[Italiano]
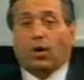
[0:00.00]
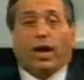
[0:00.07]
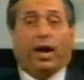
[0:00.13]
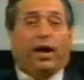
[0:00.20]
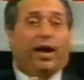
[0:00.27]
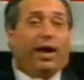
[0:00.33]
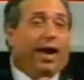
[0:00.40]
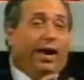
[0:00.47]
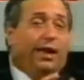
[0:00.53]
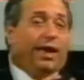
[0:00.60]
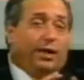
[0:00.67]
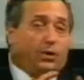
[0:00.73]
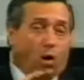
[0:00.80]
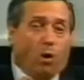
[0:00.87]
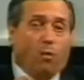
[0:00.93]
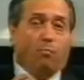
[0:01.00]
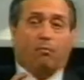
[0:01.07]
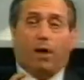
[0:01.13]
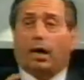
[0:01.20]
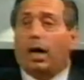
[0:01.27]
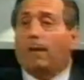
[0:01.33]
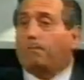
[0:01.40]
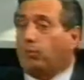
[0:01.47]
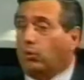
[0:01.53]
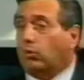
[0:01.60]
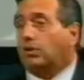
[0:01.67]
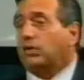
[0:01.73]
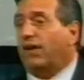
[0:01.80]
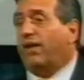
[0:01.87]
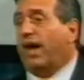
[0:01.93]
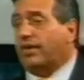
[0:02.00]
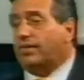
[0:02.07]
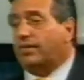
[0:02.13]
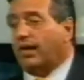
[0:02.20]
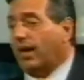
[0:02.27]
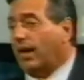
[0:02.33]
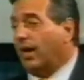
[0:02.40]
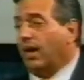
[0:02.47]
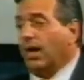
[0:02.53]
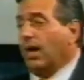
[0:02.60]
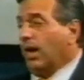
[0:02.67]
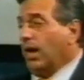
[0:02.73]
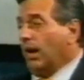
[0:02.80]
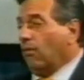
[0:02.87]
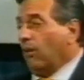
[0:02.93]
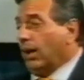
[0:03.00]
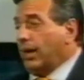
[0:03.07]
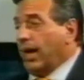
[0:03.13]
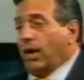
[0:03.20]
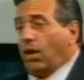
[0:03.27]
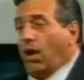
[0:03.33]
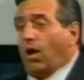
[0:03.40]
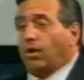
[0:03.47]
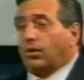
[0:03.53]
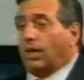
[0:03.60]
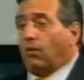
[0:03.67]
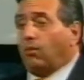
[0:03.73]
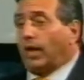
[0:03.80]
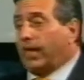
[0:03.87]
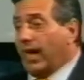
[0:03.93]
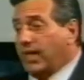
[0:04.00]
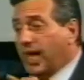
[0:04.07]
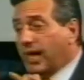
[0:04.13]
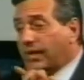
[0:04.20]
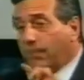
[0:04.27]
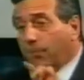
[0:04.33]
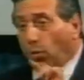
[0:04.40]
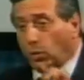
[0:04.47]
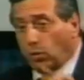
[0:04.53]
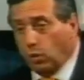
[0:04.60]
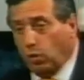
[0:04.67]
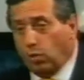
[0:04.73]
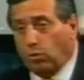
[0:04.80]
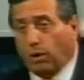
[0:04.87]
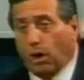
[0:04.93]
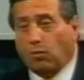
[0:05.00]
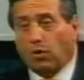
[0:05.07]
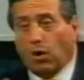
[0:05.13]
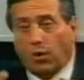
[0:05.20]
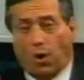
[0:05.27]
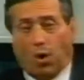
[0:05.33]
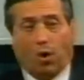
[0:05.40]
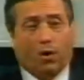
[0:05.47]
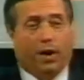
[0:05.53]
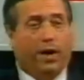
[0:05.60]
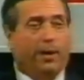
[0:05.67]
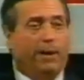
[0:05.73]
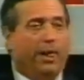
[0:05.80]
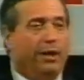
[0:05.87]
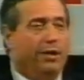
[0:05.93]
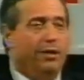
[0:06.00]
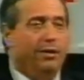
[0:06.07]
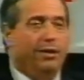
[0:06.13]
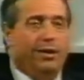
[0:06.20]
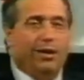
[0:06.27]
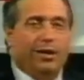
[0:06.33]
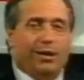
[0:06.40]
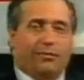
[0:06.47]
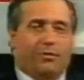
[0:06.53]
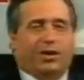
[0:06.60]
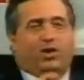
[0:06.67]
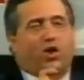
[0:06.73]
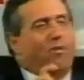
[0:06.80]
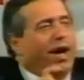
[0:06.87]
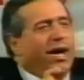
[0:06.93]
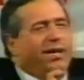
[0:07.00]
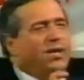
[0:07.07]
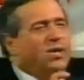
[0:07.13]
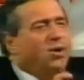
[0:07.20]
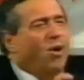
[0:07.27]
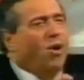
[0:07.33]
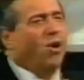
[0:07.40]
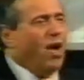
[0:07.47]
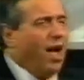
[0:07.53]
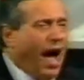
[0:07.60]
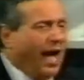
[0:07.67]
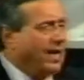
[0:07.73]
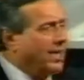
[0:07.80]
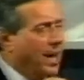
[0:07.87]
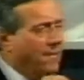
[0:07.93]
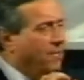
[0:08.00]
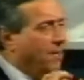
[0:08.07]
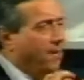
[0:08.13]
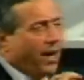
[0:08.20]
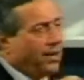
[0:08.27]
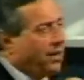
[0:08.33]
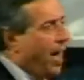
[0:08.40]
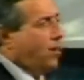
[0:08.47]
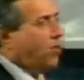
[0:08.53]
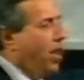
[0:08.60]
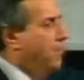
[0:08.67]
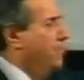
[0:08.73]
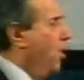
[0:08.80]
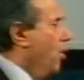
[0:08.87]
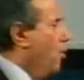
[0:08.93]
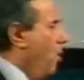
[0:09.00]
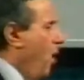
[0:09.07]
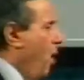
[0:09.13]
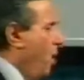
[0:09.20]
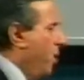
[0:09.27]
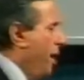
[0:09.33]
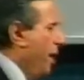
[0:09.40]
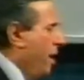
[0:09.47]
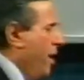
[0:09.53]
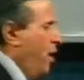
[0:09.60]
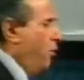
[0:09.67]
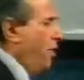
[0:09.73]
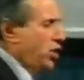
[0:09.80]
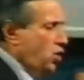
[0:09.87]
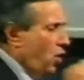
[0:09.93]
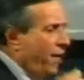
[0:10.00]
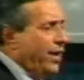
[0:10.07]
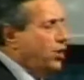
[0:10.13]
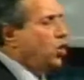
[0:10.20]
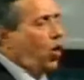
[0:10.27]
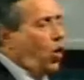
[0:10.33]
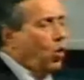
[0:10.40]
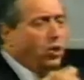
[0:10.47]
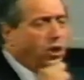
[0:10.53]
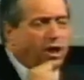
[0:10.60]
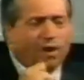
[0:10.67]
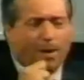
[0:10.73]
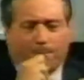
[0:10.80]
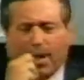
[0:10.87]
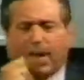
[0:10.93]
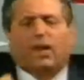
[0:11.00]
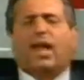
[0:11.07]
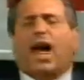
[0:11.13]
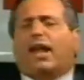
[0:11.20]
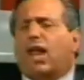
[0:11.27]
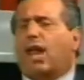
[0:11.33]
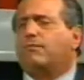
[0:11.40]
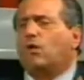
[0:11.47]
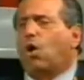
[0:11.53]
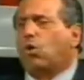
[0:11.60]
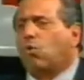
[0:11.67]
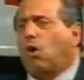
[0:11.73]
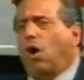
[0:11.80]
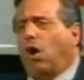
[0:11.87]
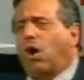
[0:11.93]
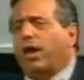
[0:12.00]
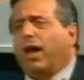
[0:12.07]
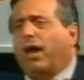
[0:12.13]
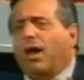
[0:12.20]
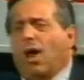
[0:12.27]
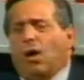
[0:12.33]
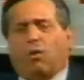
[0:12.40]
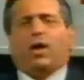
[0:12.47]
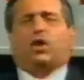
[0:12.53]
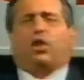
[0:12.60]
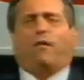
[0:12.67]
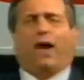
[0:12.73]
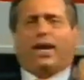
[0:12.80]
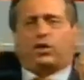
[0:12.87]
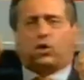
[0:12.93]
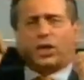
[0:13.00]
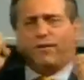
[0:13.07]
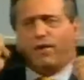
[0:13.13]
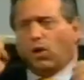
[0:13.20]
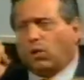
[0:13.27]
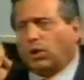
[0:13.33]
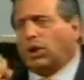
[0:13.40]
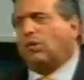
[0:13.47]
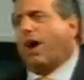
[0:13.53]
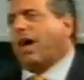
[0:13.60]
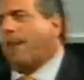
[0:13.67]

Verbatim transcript: che è la tomba che pur deve essere qualche cosa, una degna sepoltura, un onore. Questo verso ha sempre parlato al mio cuore, questo verso continua a parlare al mio cuore, questo verso deve continuare